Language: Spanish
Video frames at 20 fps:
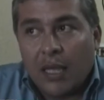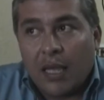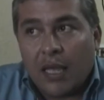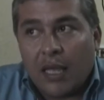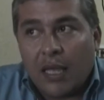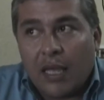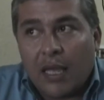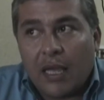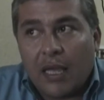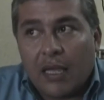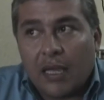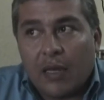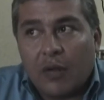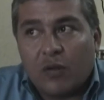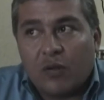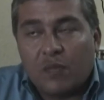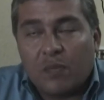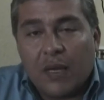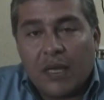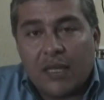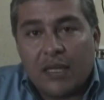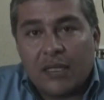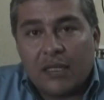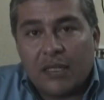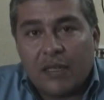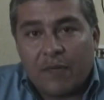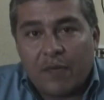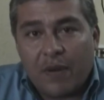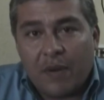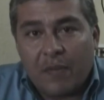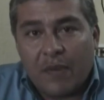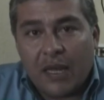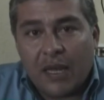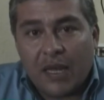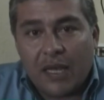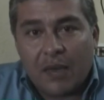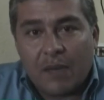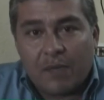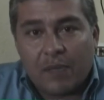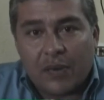y que los padres de
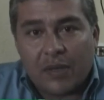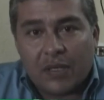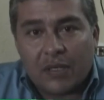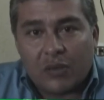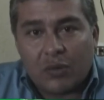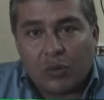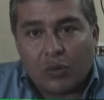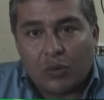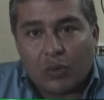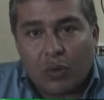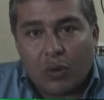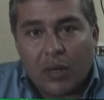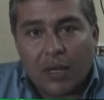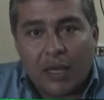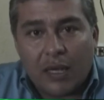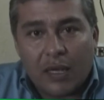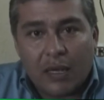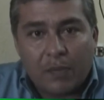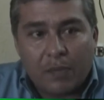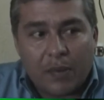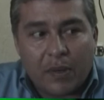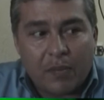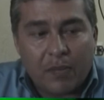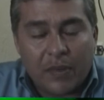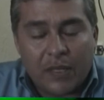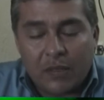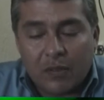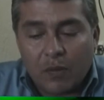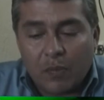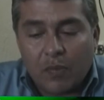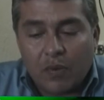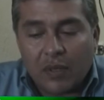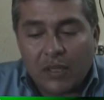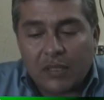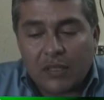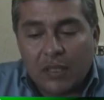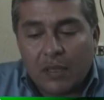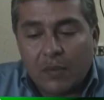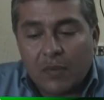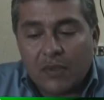familia pues otorguen el permiso porque
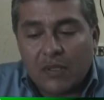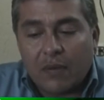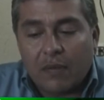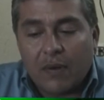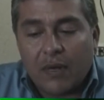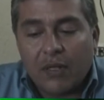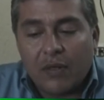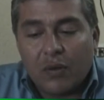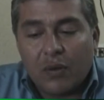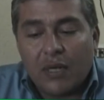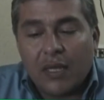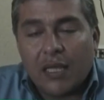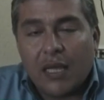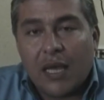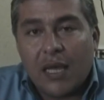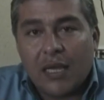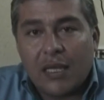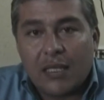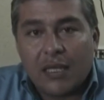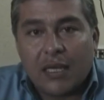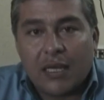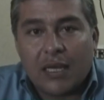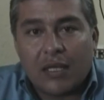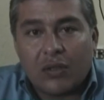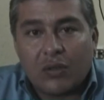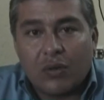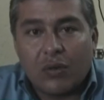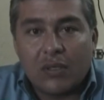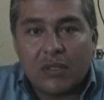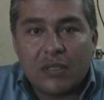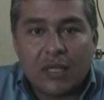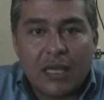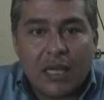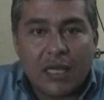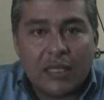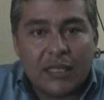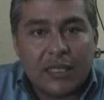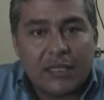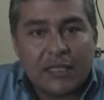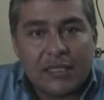estamos hablando de edades de 14
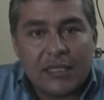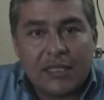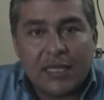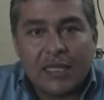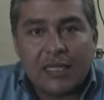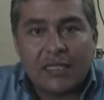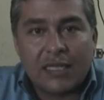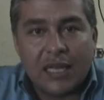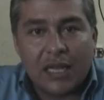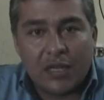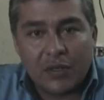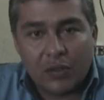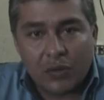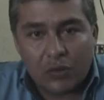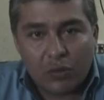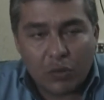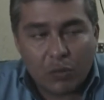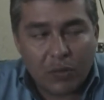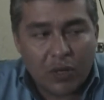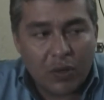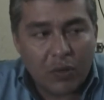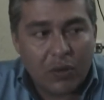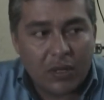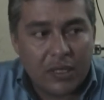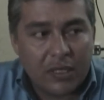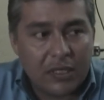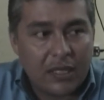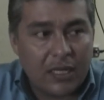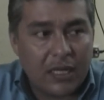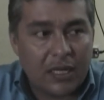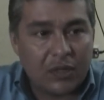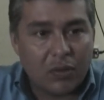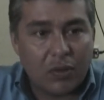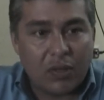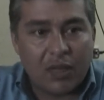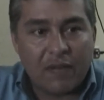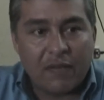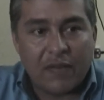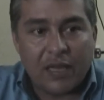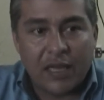a 16 años, son menores de edad
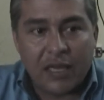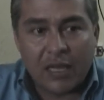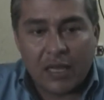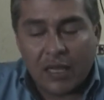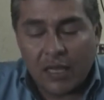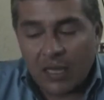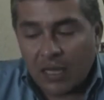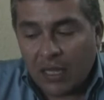todavía.